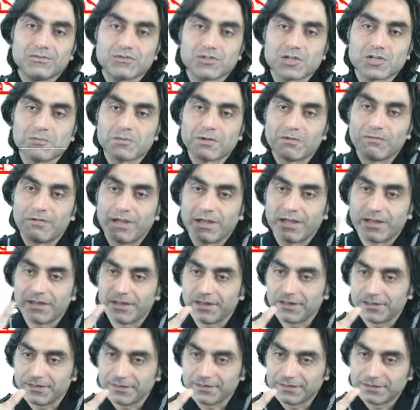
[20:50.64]
Yüce
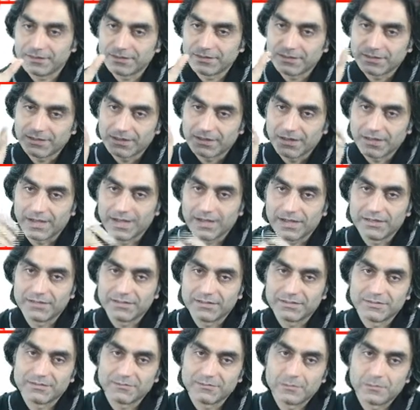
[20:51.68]
Mevla'ya
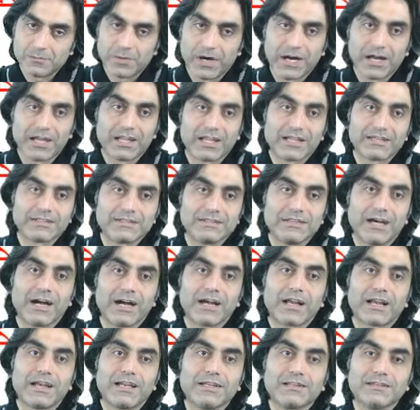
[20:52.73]
bağlandı,
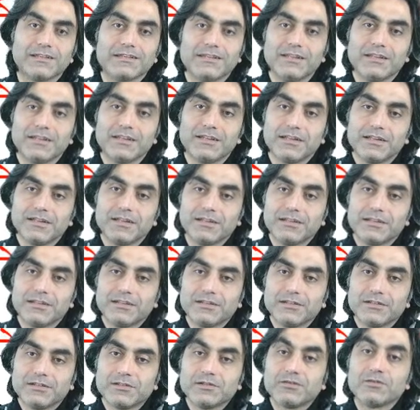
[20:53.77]
akletti.
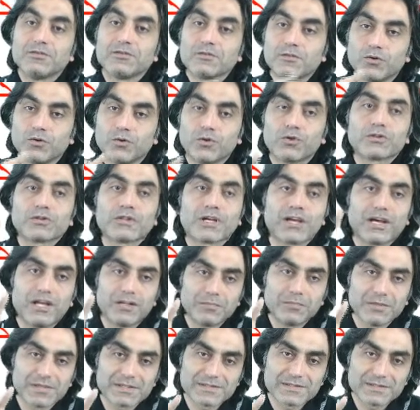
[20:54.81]
Orada
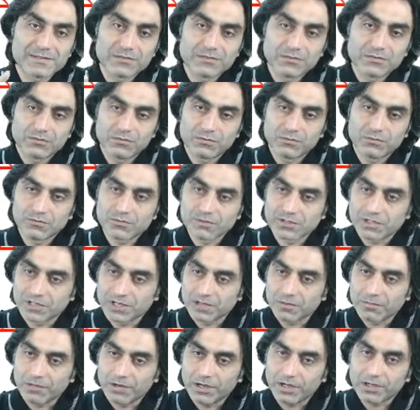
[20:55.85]
kalmaz. Onu
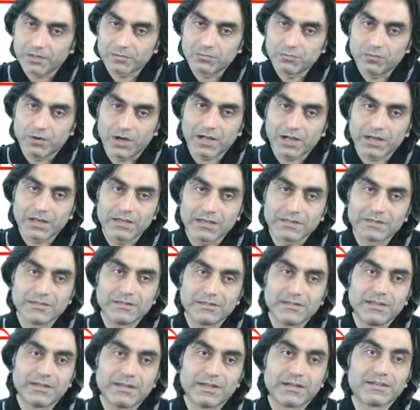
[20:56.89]
Cenab-ı Hak bu
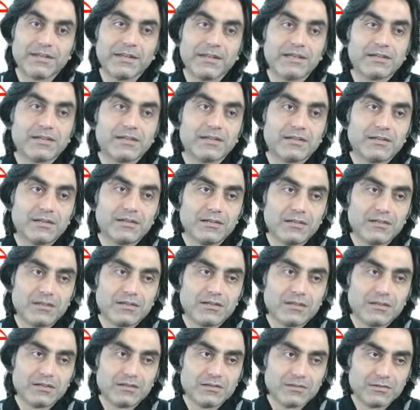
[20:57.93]
aklettiği yerden
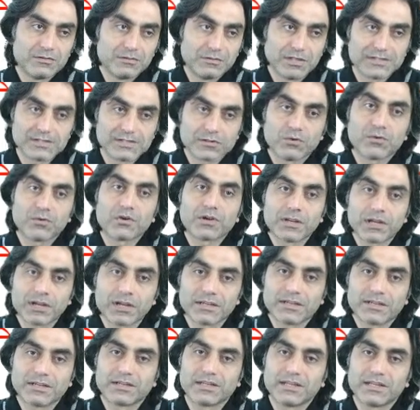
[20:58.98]
nasıl oraya
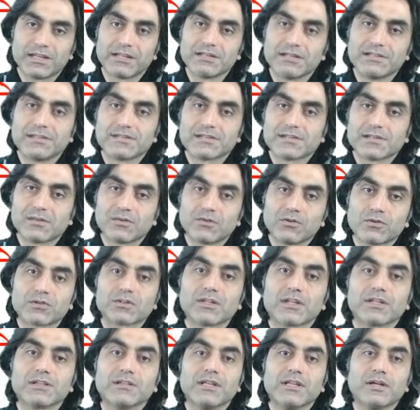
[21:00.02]
kadar geldiyse
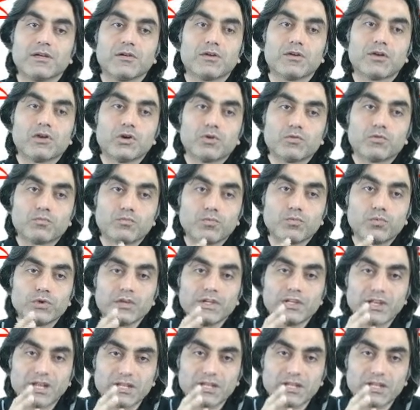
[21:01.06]
oradan da bu